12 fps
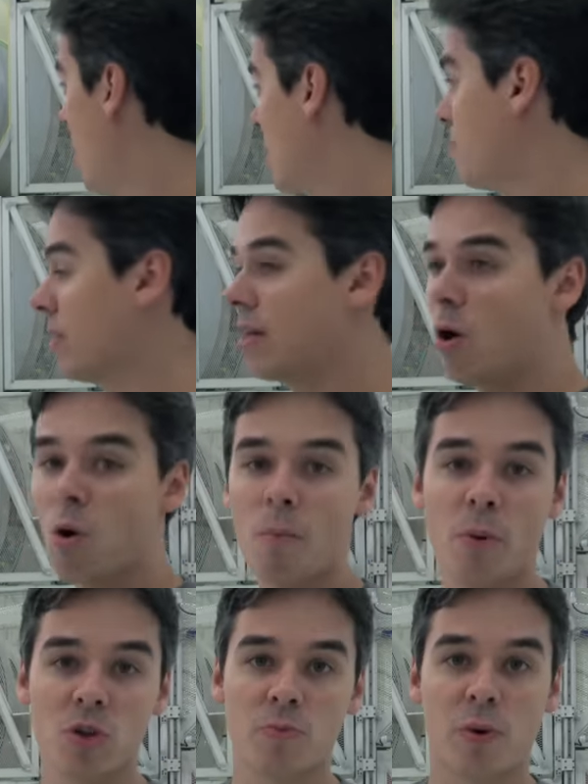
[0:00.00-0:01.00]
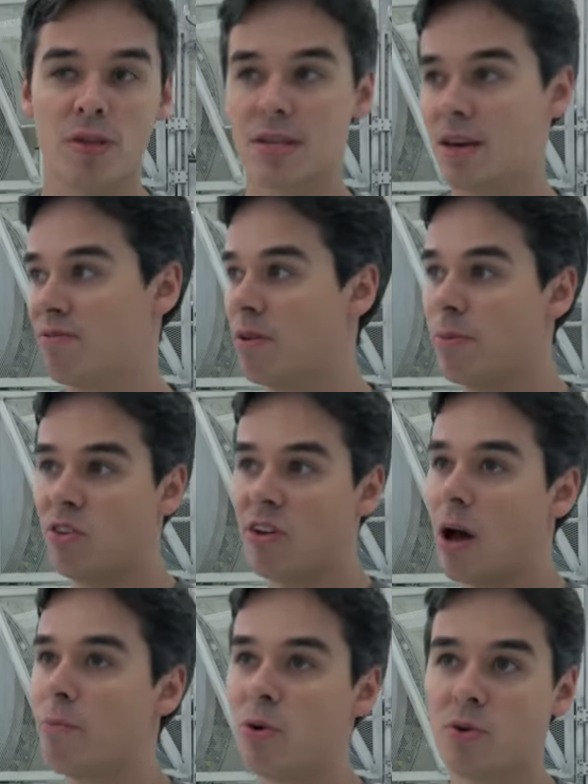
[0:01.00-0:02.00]
Esse material composto pode ser fibra de
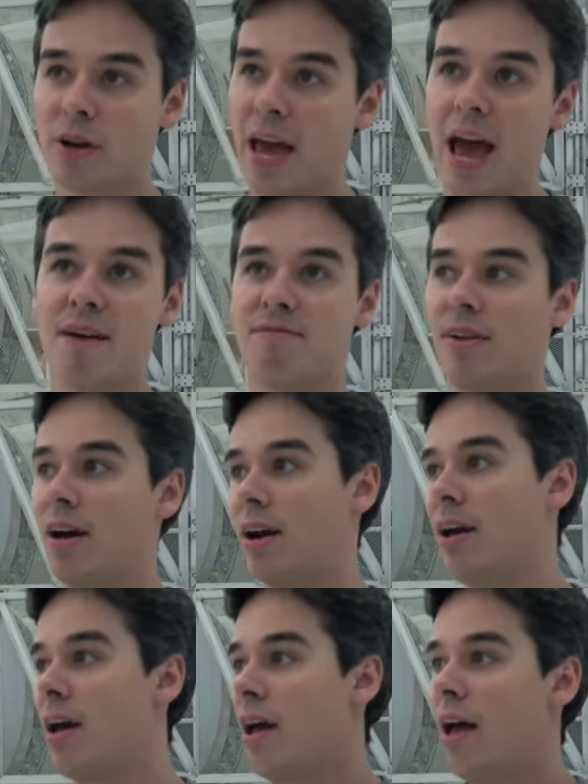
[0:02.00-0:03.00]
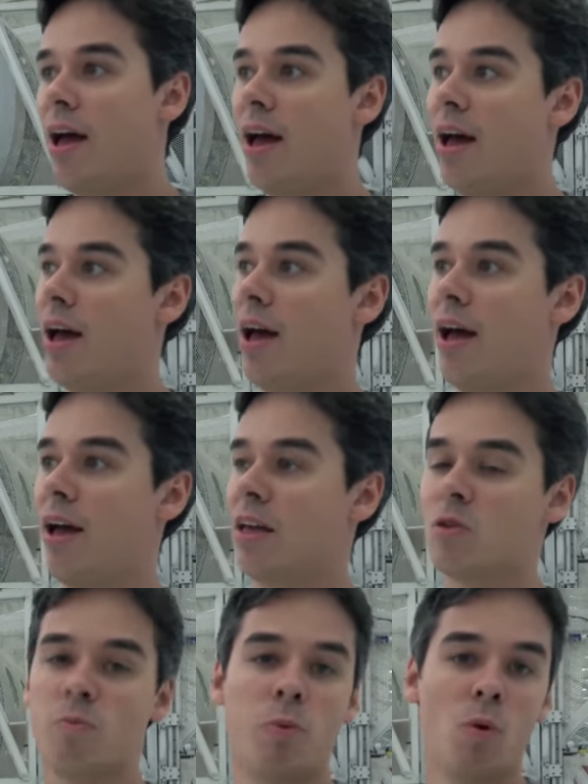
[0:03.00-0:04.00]
carbono Kevlar, é,
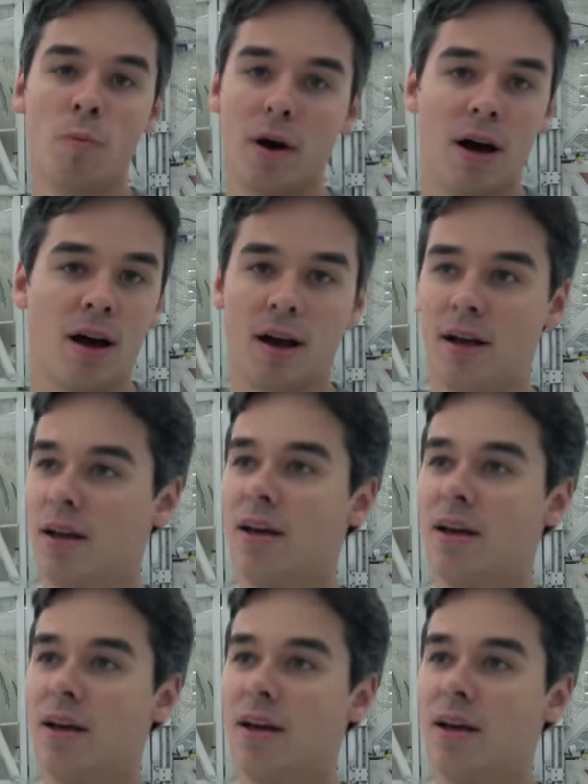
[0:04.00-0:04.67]
espuma,